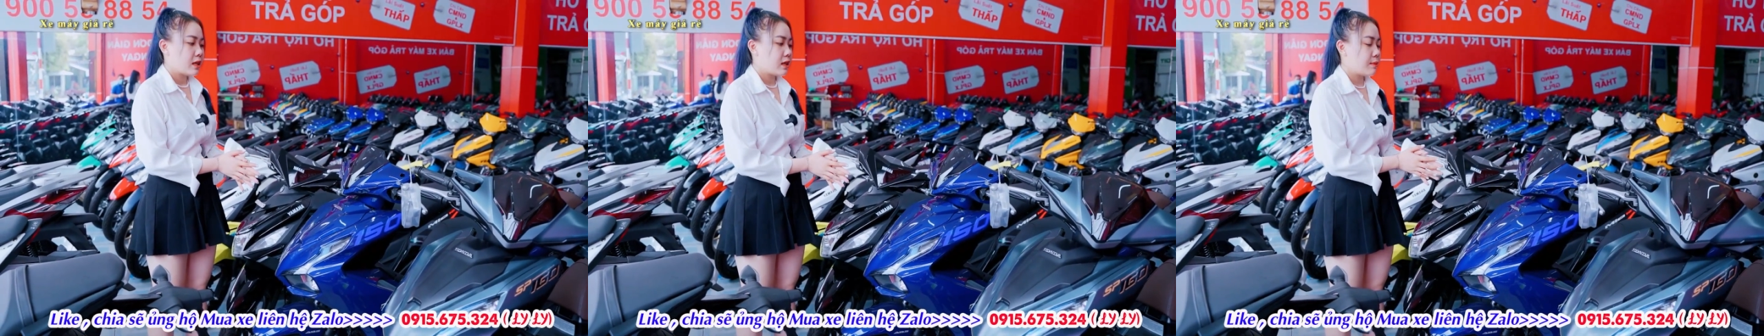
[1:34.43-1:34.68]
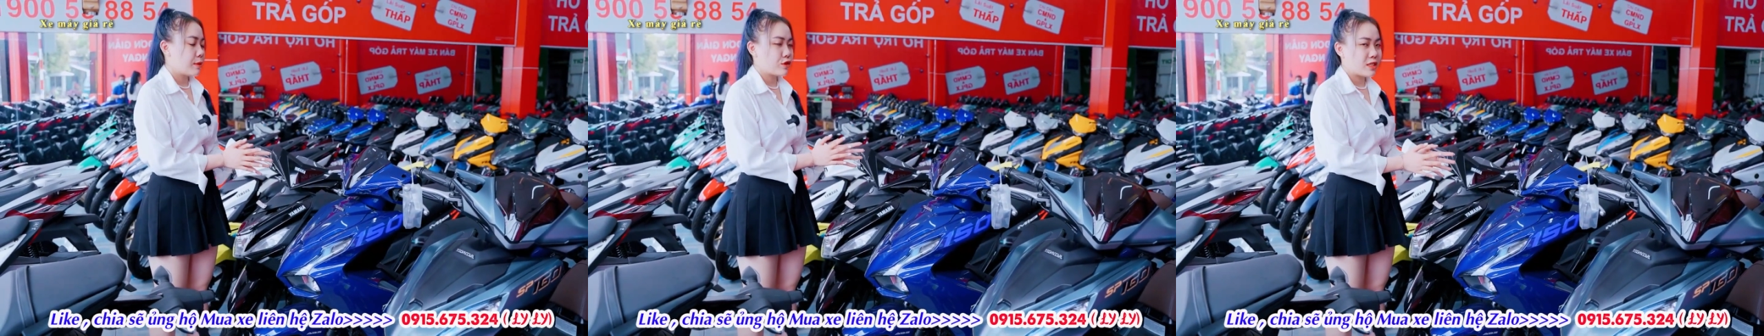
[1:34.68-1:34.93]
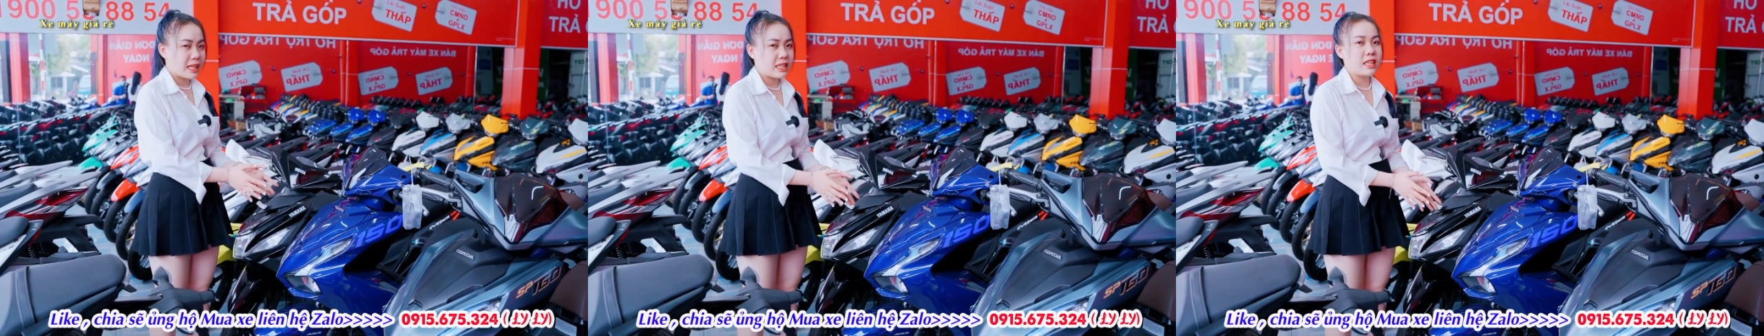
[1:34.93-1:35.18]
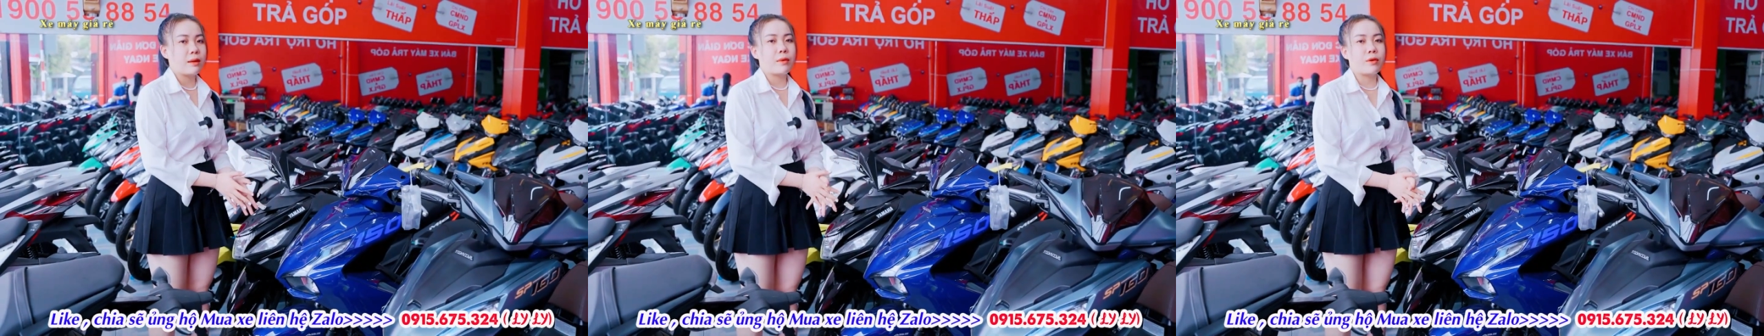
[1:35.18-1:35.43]
à, màu
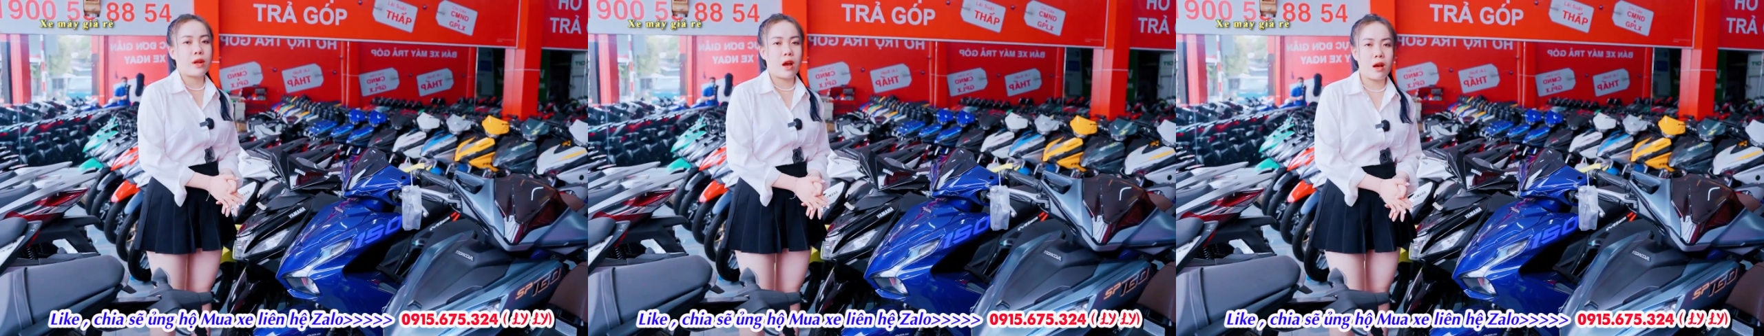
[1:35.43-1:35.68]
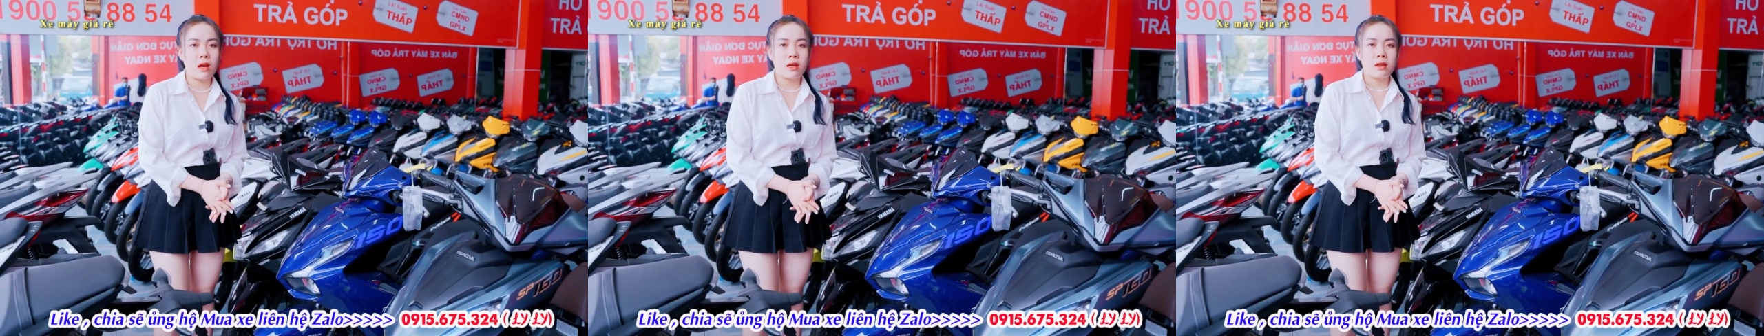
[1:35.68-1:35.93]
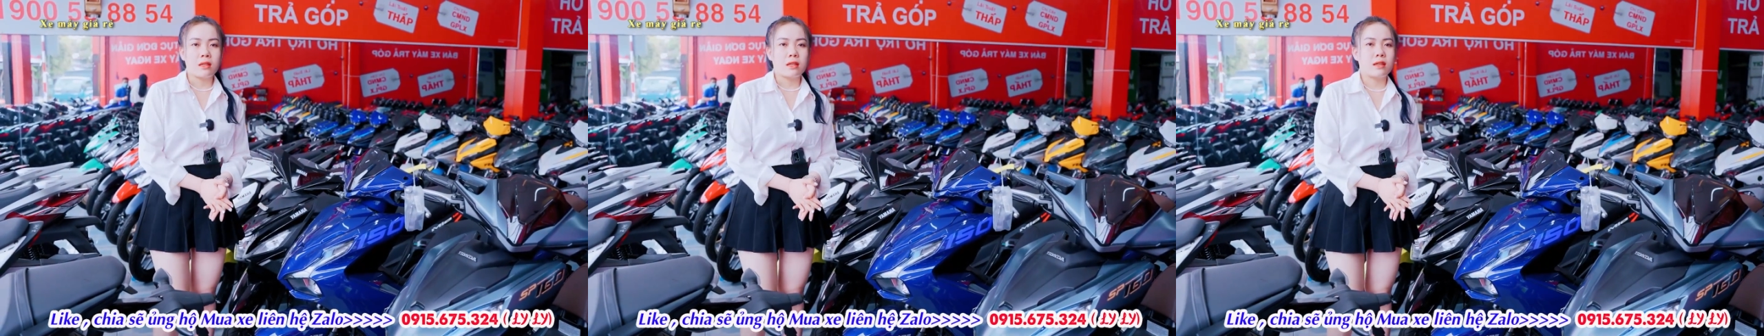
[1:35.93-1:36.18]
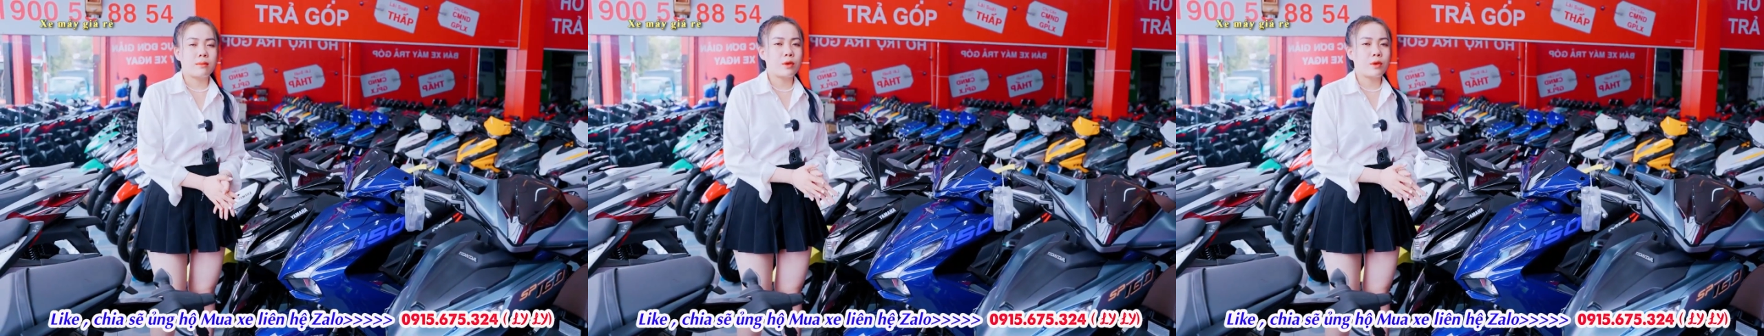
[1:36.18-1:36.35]
xanh và màu đỏ à,